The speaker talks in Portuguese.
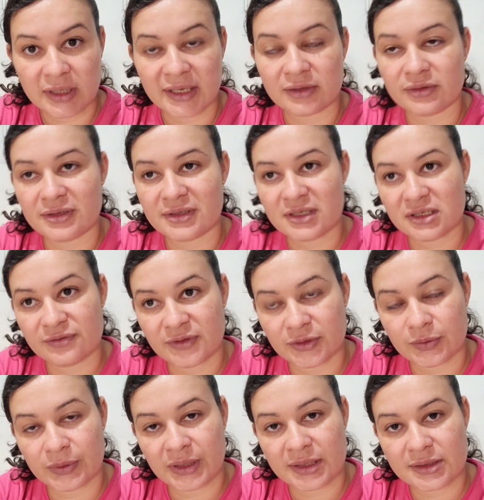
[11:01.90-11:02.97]
né? Todas as
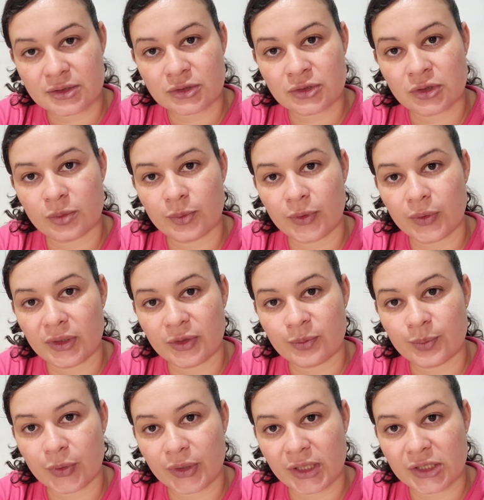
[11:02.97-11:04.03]
verdurinhas que sobrou ali,
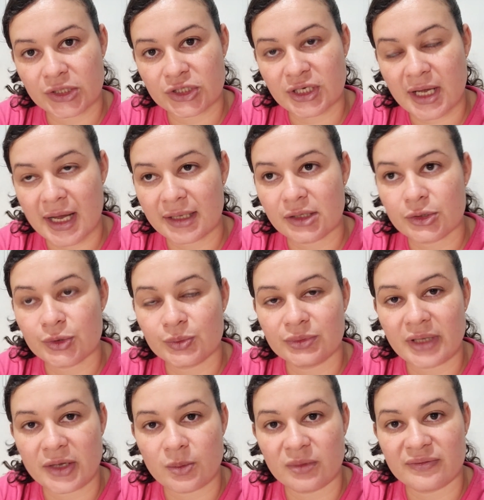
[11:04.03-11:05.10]
um pouquinho de cada. Eu
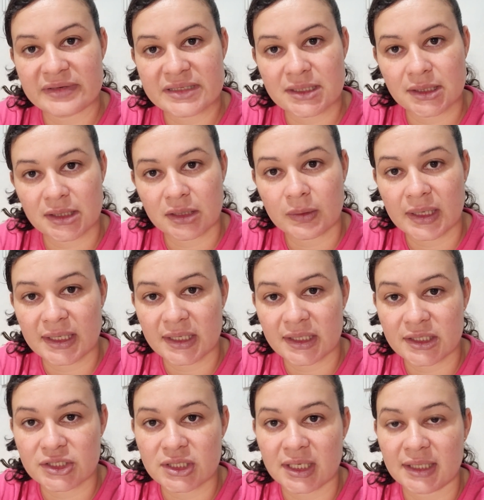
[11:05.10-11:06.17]
juntei uma vasilhinha, guardei
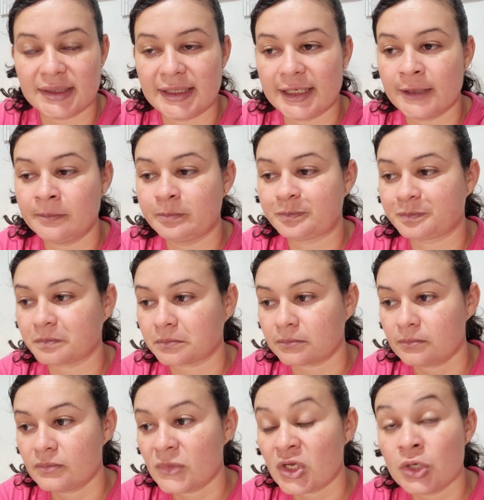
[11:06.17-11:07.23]
na geladeira
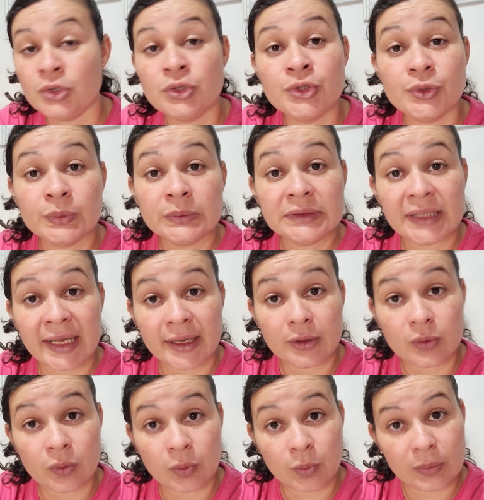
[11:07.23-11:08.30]
Juntei
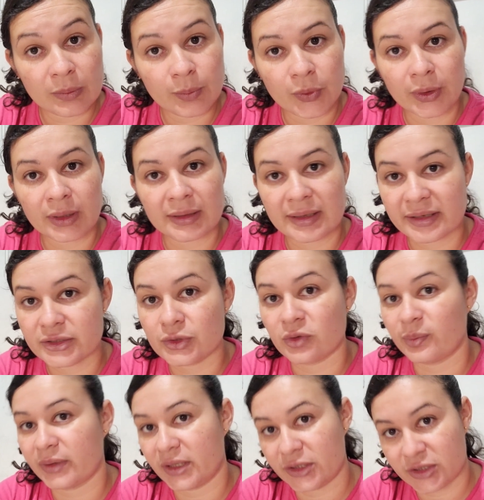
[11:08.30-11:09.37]
com um pouquinho da
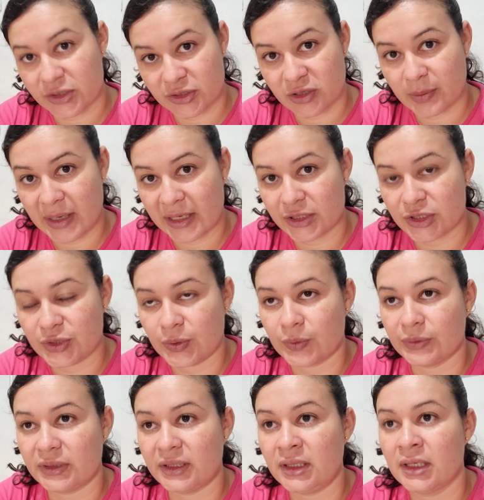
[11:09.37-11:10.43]
sopa que tinha sobrado de
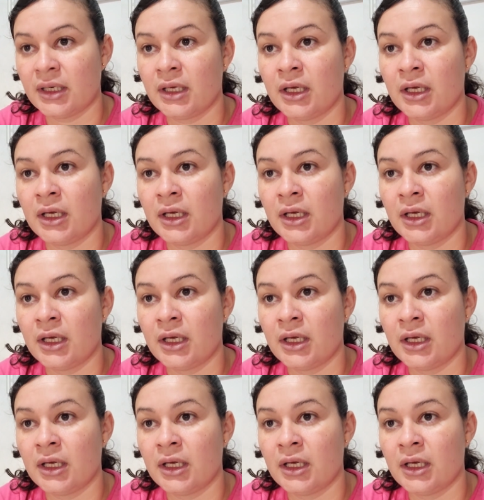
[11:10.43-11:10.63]
ontem,